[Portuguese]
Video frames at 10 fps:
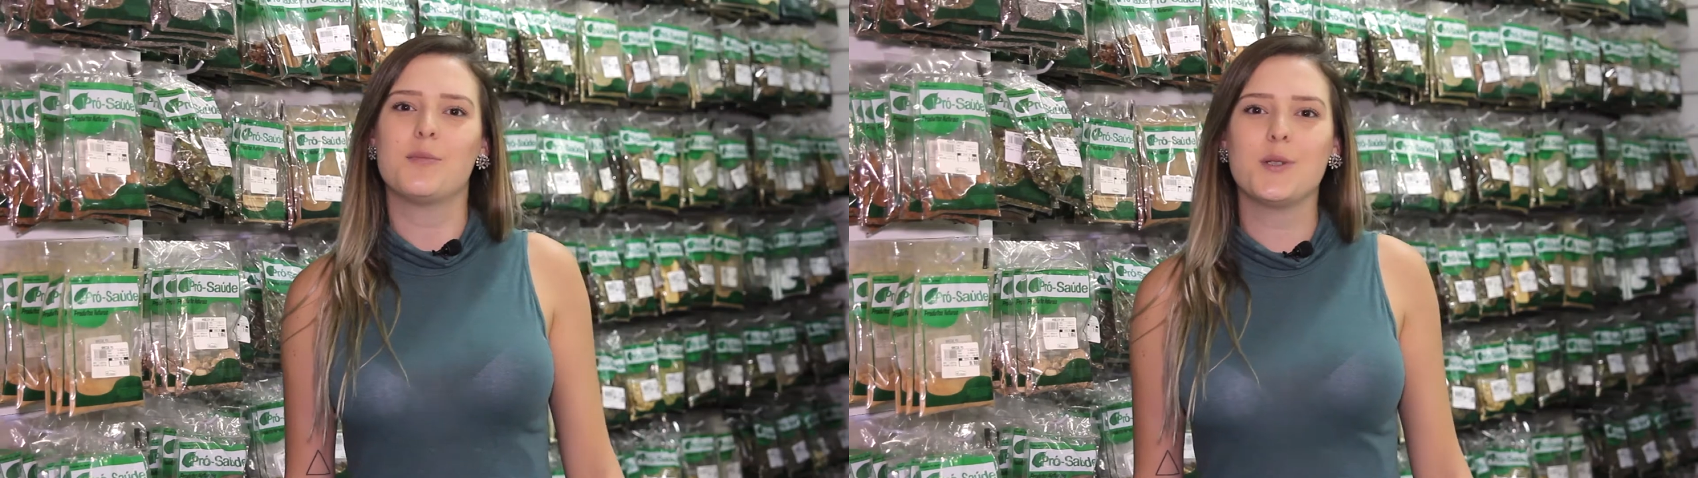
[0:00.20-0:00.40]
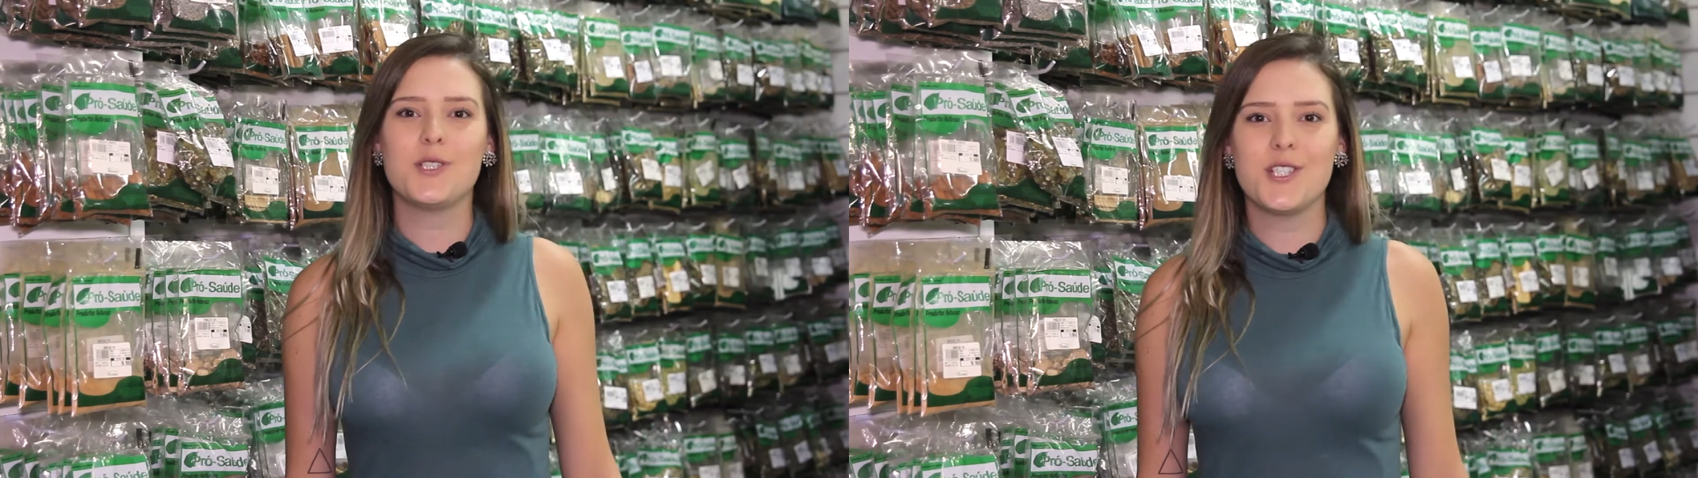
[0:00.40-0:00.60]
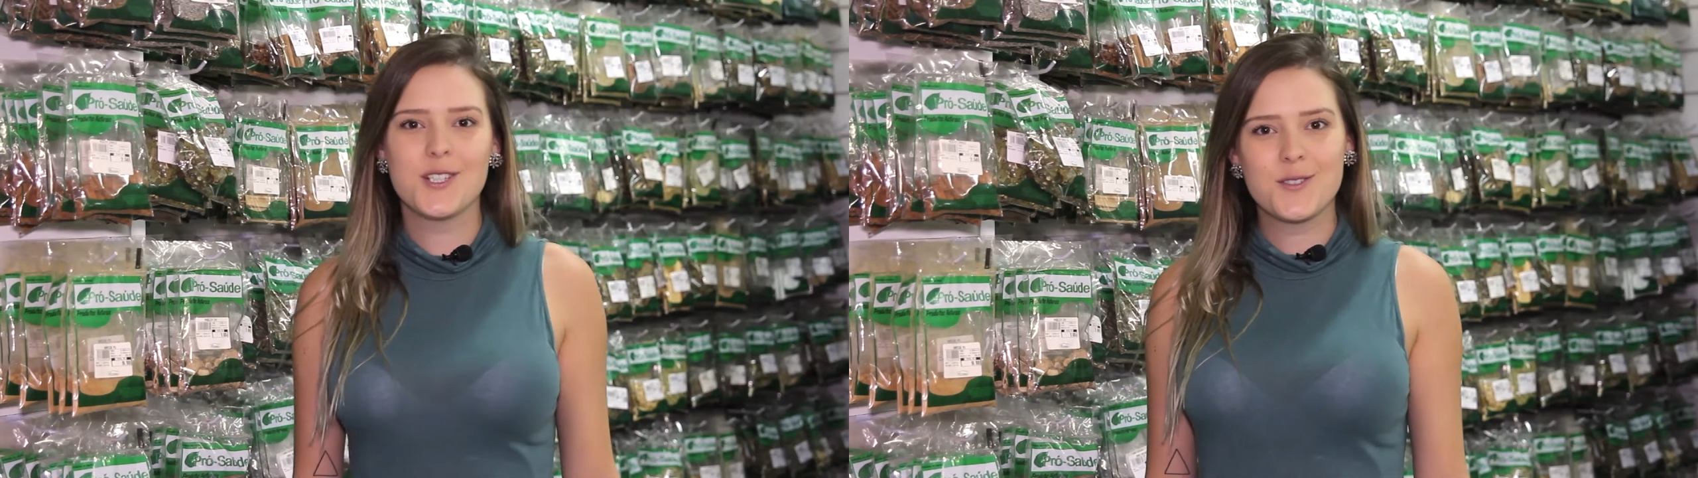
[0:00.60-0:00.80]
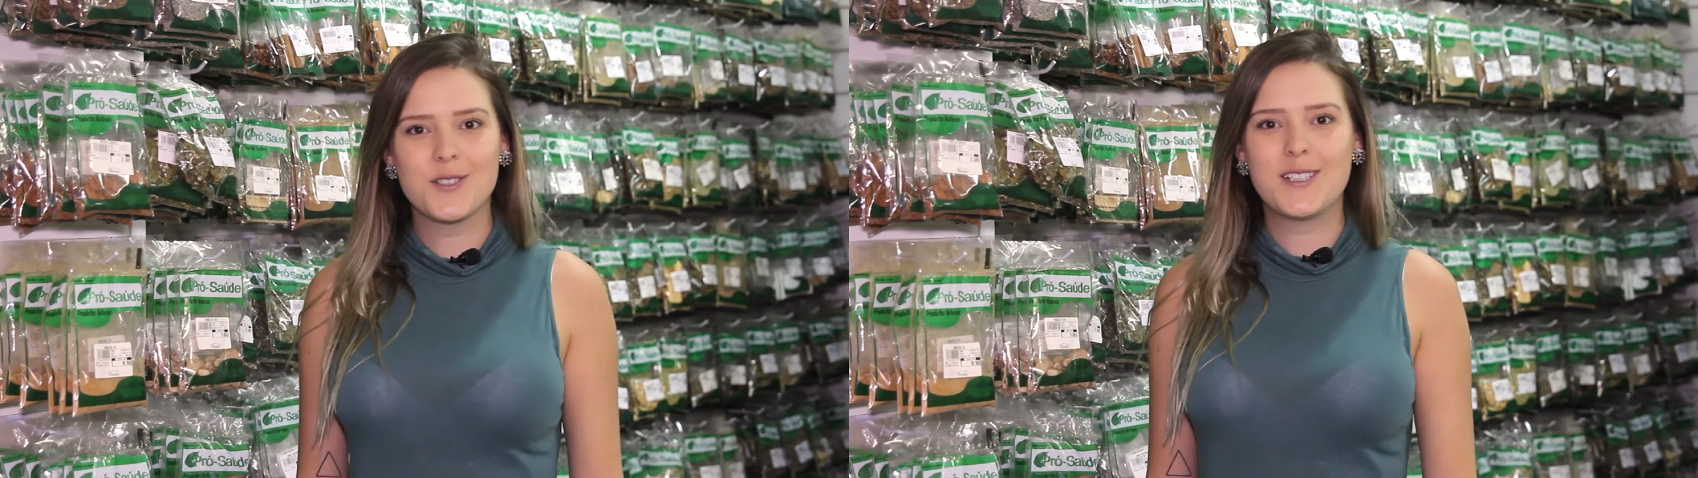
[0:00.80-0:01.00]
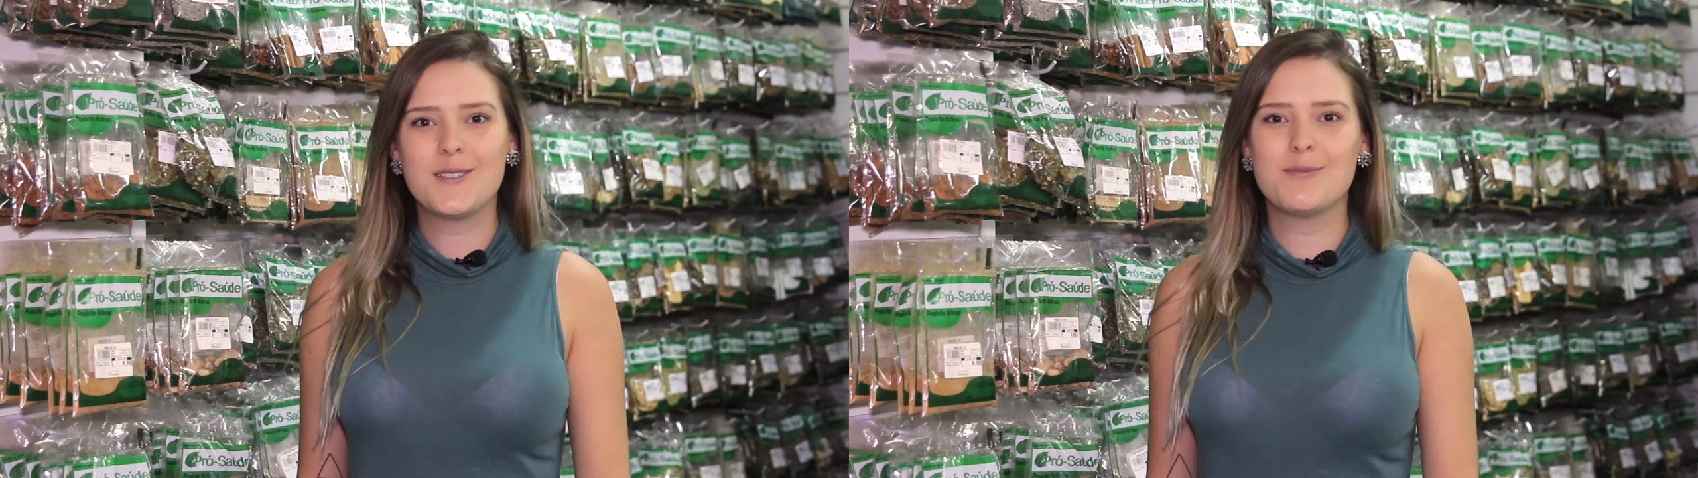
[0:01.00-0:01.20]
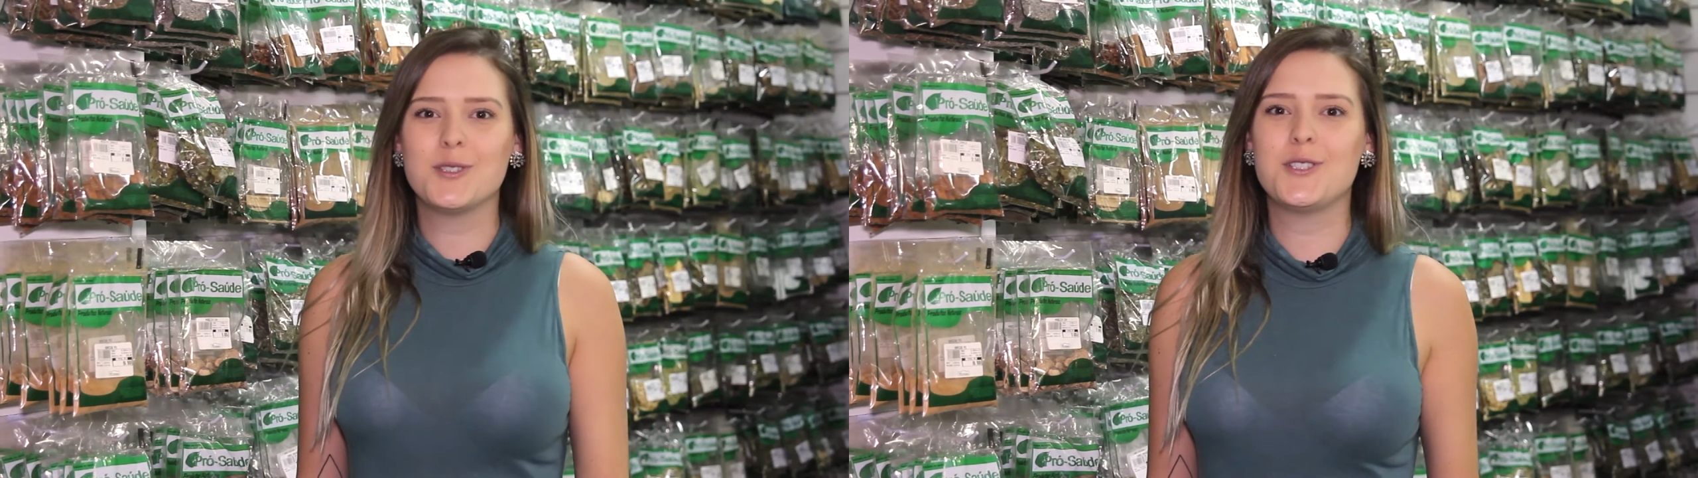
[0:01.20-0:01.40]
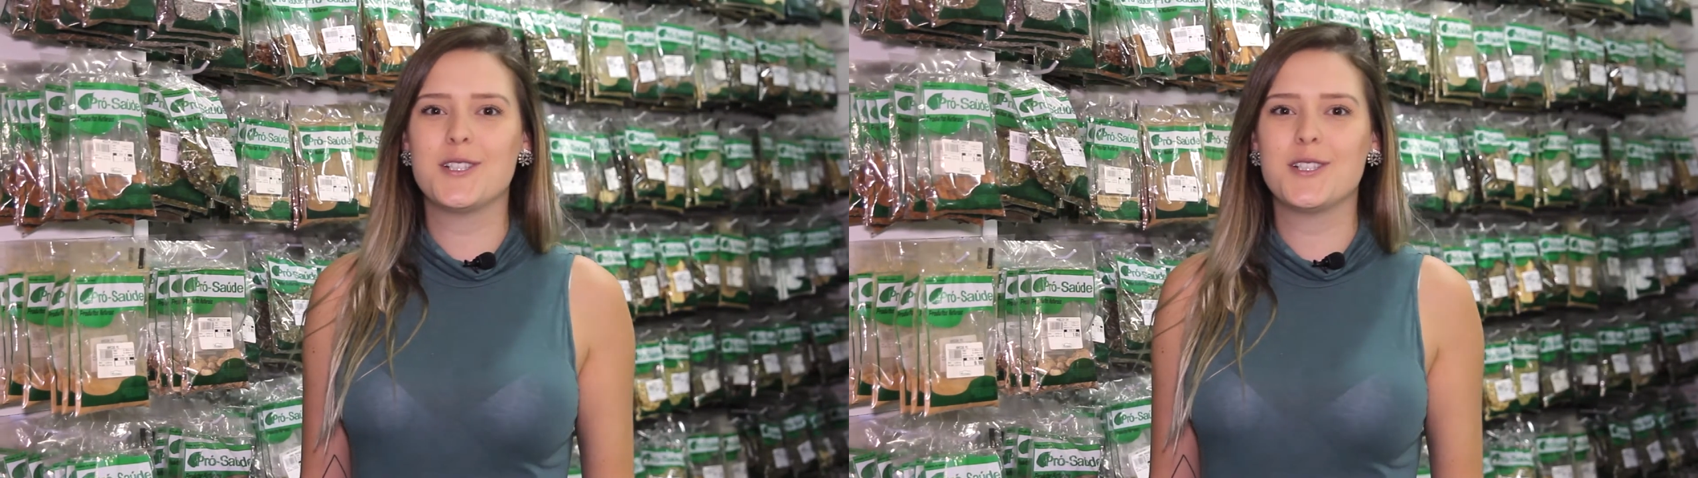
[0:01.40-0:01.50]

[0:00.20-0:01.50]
Bom dia, João. Bom